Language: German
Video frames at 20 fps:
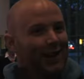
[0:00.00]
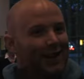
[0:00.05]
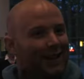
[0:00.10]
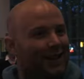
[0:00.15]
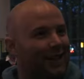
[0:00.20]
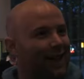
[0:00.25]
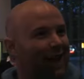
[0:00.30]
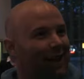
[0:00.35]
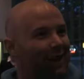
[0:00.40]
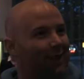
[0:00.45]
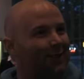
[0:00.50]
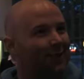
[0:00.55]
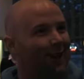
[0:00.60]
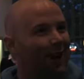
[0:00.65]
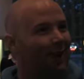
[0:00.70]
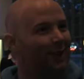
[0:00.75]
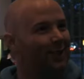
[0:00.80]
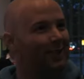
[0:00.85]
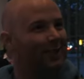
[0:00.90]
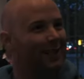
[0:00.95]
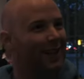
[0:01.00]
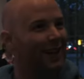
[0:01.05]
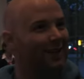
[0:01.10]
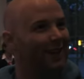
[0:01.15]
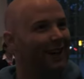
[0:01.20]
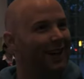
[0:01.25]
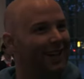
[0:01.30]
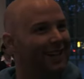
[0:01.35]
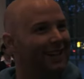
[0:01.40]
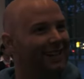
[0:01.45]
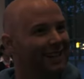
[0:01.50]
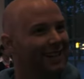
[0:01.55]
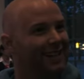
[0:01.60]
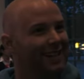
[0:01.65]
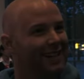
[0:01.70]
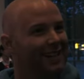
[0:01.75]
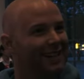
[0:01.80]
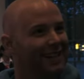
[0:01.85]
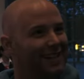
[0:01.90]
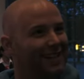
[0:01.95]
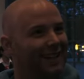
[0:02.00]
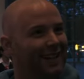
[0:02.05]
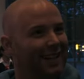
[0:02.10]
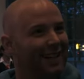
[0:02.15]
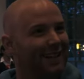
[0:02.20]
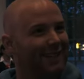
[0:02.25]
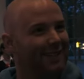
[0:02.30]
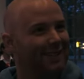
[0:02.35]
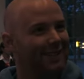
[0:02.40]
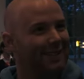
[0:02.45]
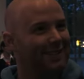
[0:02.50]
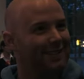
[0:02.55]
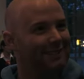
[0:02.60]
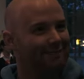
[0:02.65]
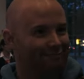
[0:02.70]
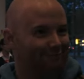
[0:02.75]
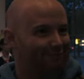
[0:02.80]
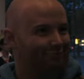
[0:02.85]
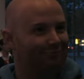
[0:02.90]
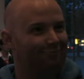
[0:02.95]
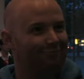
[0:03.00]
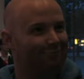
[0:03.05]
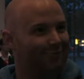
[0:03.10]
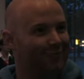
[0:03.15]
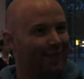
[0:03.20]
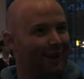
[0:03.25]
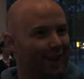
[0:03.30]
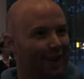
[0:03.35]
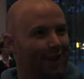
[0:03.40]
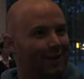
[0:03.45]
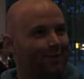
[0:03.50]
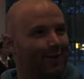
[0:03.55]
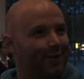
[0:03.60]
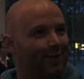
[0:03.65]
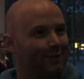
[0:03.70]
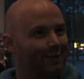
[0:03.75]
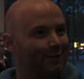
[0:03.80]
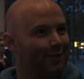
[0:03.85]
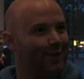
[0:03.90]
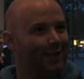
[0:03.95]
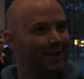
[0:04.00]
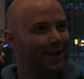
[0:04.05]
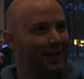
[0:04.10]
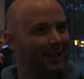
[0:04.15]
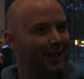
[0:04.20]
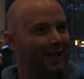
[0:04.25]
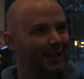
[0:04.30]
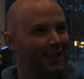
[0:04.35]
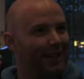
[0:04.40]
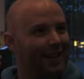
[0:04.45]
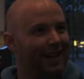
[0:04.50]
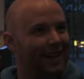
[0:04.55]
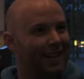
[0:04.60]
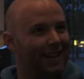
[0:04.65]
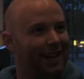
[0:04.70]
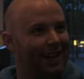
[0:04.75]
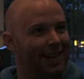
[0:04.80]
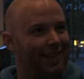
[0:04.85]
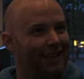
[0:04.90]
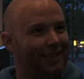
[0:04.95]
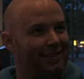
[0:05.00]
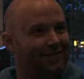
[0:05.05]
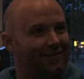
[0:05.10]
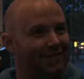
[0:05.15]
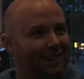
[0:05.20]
die Handlung aus, aber klingt ja erstmal nicht schlecht, hätte ja jeder gern. Ne?